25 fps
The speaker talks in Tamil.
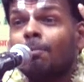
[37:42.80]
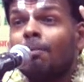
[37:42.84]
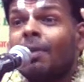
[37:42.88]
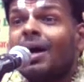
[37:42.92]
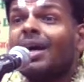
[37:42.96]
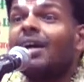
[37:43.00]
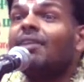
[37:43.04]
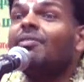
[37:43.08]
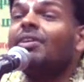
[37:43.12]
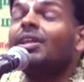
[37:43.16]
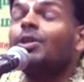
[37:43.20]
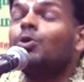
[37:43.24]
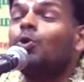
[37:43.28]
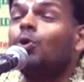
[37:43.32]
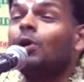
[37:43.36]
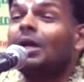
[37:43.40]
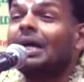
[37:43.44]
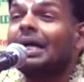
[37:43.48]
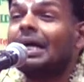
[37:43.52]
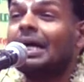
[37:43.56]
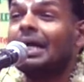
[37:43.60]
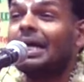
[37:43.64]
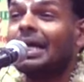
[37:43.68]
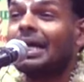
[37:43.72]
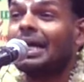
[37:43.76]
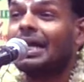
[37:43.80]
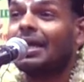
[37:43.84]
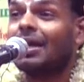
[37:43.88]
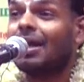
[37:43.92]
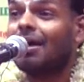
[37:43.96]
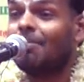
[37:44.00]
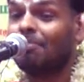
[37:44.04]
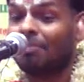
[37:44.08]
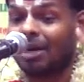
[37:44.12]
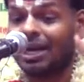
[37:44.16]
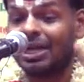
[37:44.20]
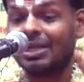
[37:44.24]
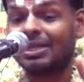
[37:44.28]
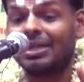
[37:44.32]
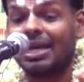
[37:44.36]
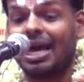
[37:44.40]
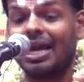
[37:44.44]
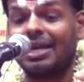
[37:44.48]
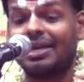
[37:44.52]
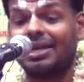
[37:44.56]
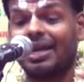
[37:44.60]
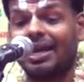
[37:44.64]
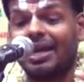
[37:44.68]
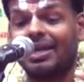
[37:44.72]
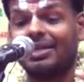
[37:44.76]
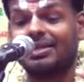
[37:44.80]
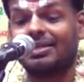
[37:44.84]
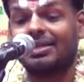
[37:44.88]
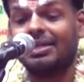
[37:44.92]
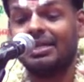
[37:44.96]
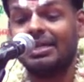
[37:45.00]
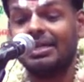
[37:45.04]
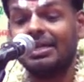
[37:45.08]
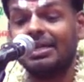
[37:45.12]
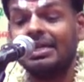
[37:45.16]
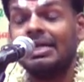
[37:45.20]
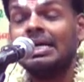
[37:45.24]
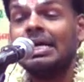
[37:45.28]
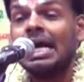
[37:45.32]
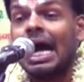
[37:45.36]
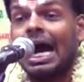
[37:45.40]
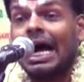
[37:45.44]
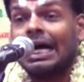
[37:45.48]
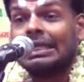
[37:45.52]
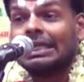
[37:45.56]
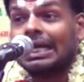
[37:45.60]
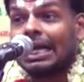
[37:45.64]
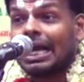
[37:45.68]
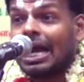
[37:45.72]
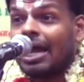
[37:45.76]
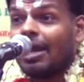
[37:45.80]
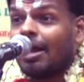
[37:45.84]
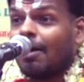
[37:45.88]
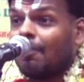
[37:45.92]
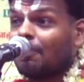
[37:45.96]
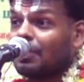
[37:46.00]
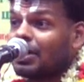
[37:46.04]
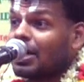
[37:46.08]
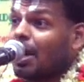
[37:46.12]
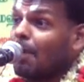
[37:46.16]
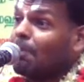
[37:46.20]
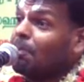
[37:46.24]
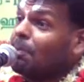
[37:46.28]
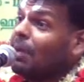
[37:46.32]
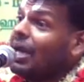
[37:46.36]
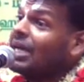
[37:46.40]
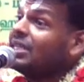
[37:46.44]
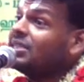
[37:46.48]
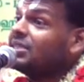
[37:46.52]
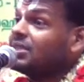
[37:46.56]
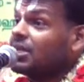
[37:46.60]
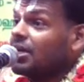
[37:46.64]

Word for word: பகவத் பகவத்குணங்களை எல்லாம் மனத்தால் நினைத்து அதனால் அப்படியே மெய்